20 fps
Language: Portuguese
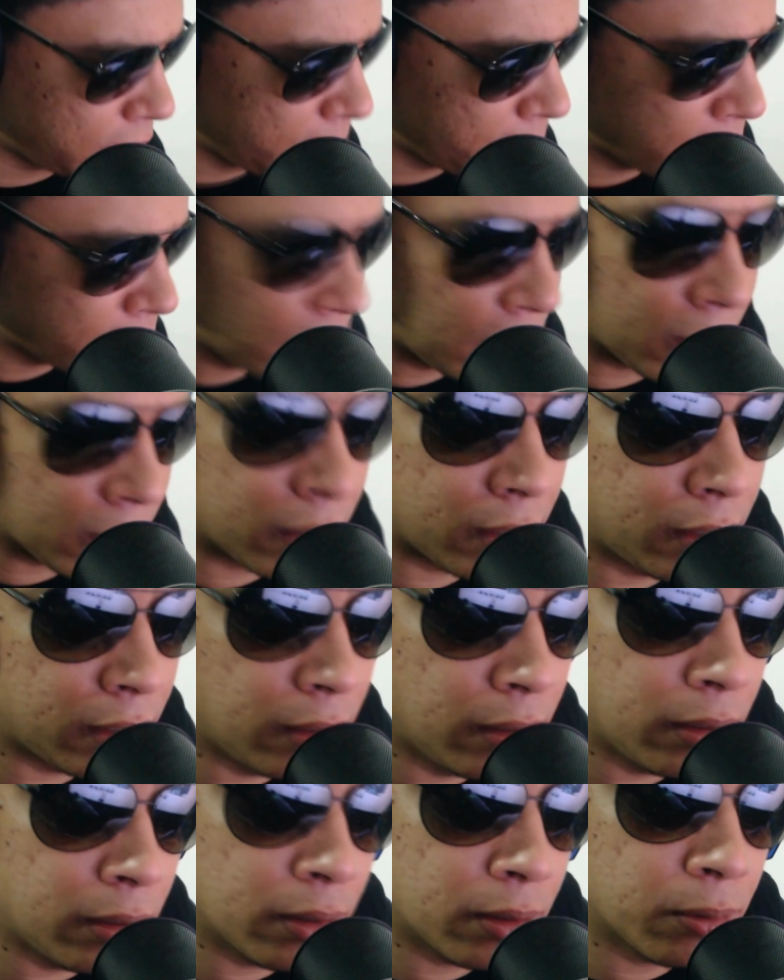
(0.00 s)
E tu sabe que
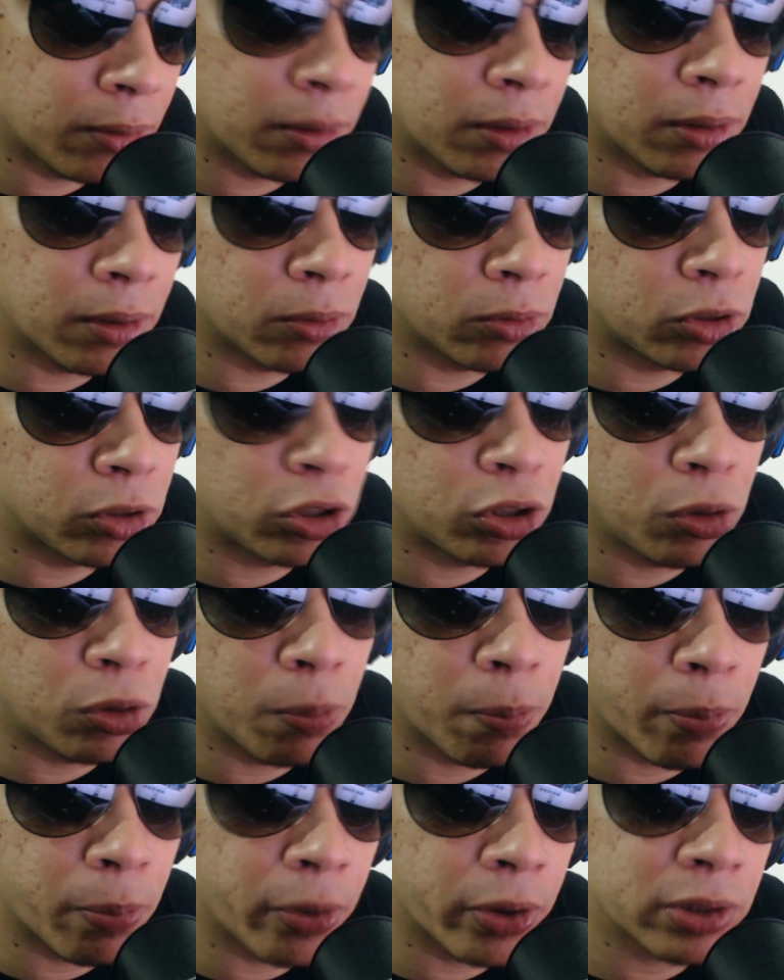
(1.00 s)
aqui o que? O
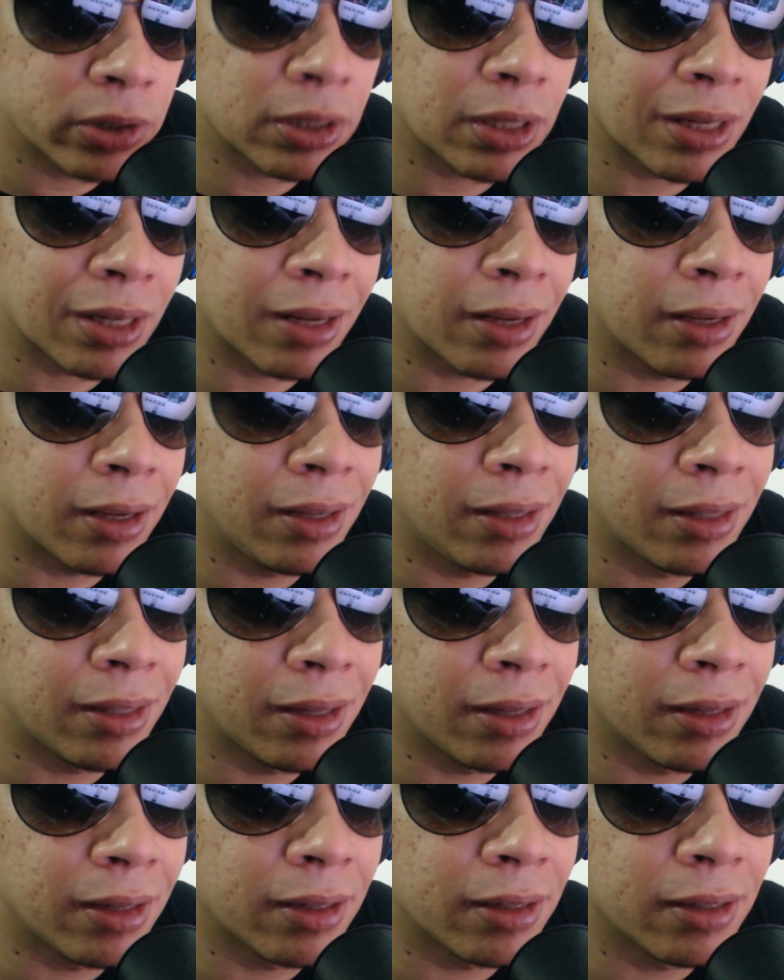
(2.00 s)
tio posta na
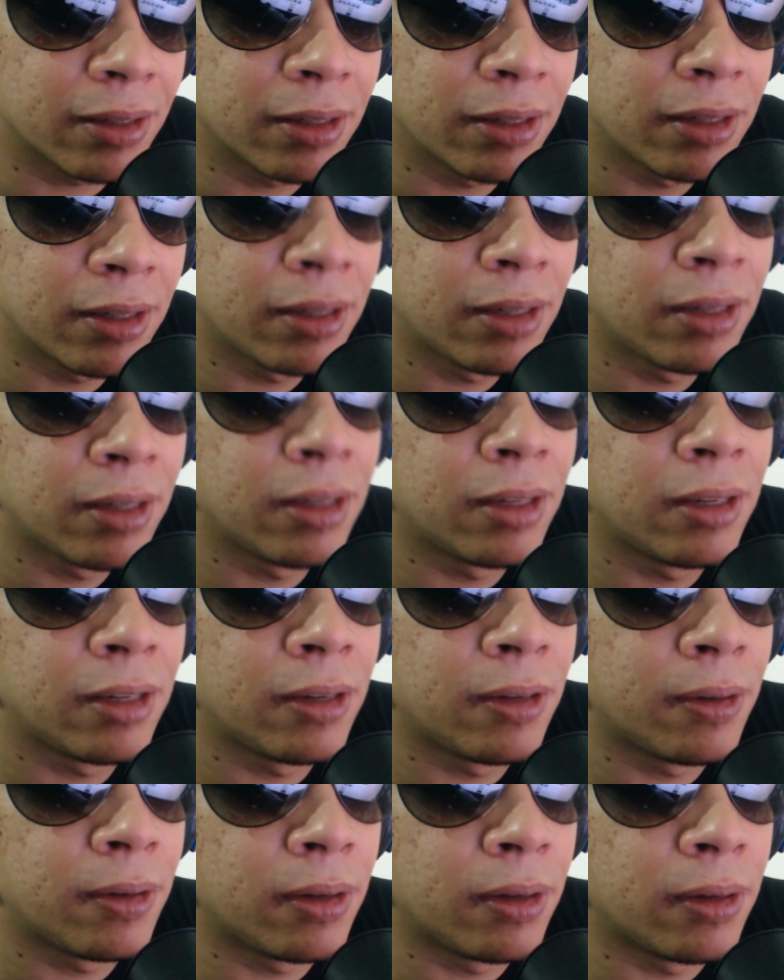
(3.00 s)
íntegra.
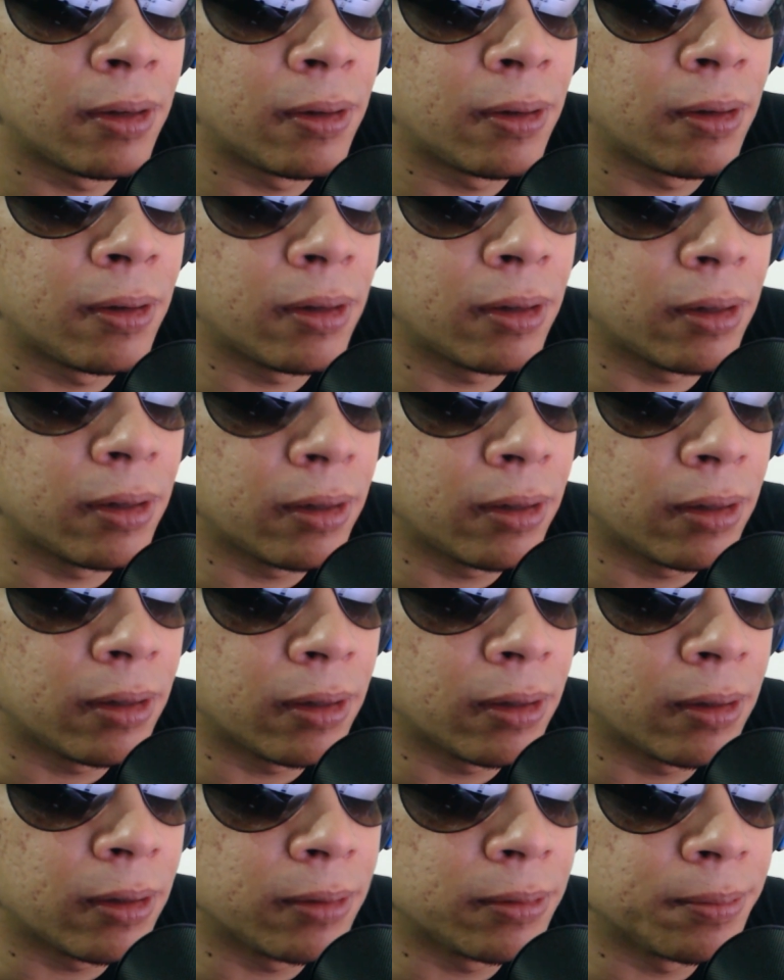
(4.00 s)

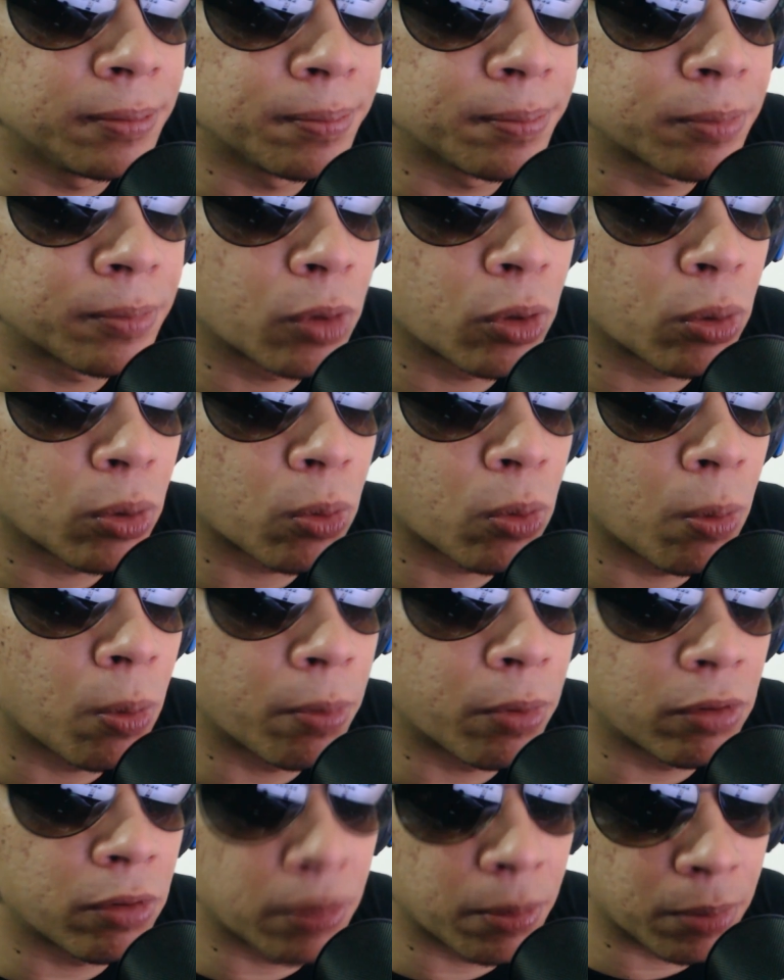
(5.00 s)
É,
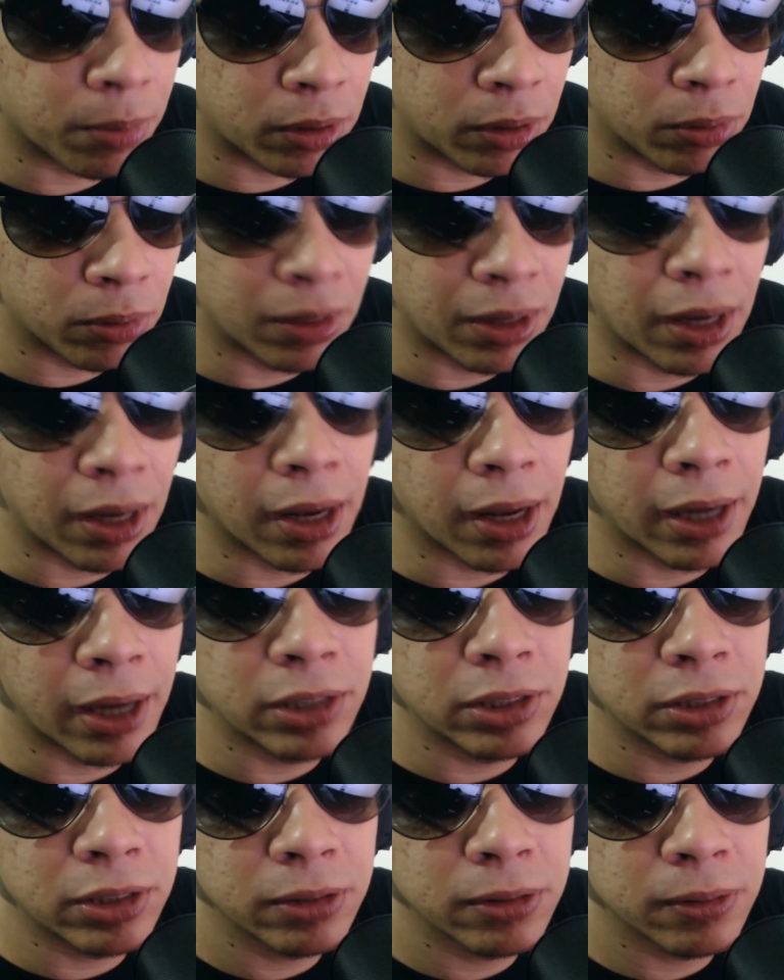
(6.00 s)
como por exemplo aqui o
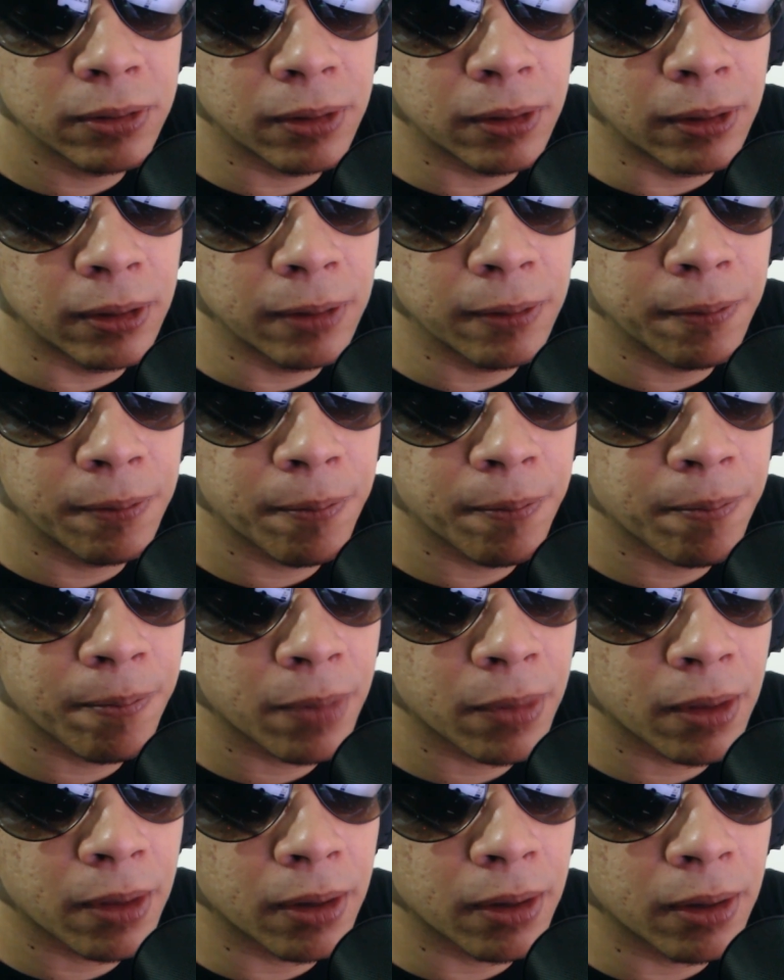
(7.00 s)
Daylight, né?
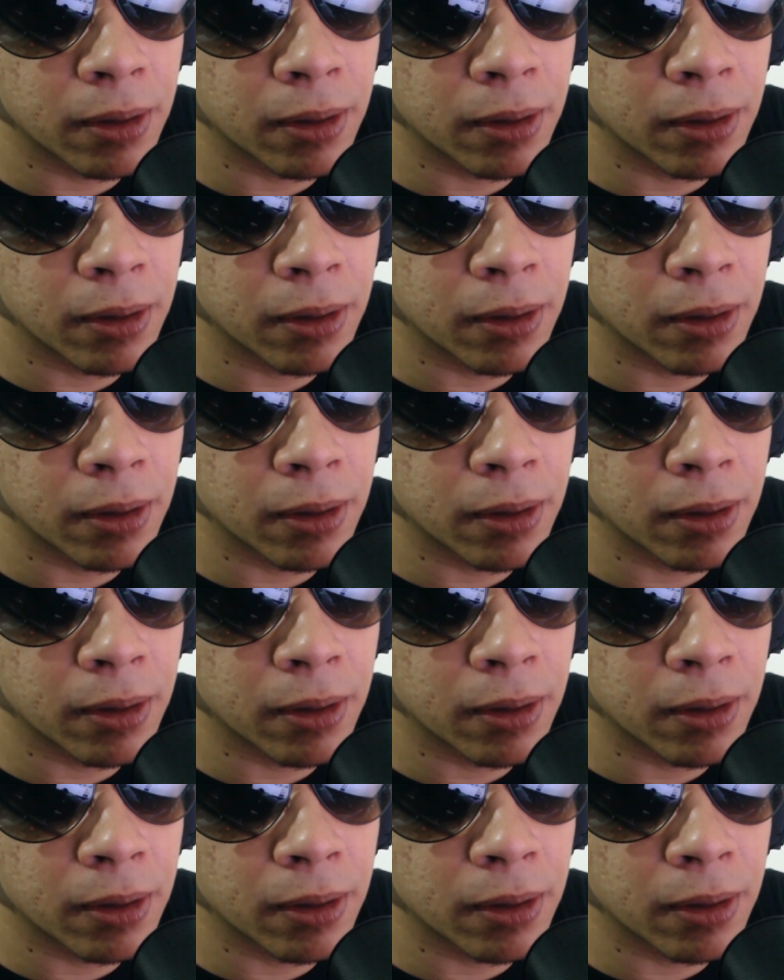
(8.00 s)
